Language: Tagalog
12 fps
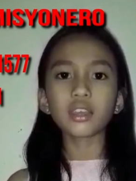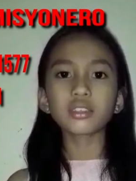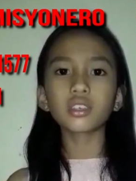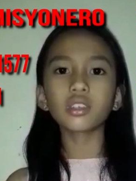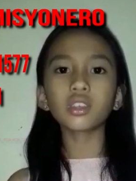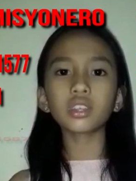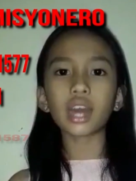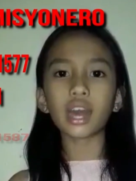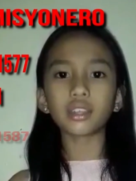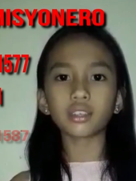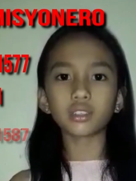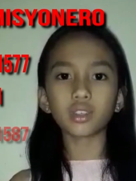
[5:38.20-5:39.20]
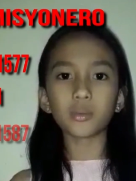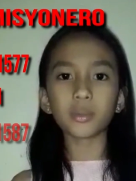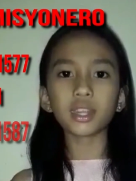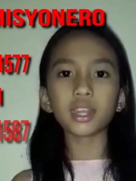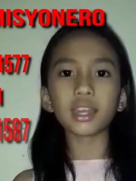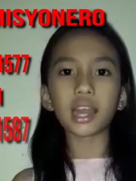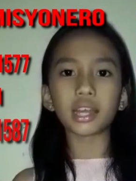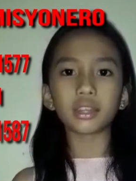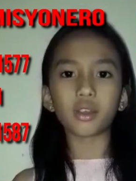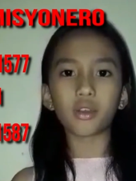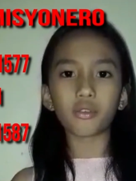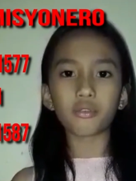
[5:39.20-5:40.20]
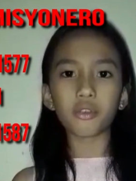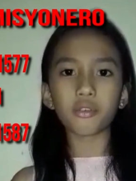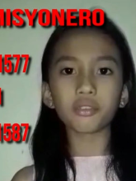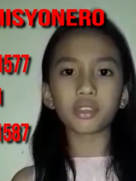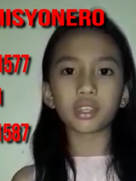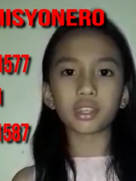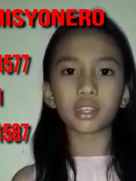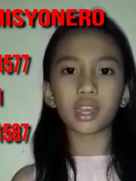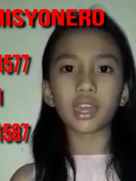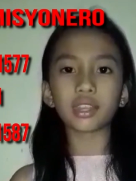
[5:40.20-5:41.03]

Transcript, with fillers: 1581, sinundan ng Dominican noong 1587,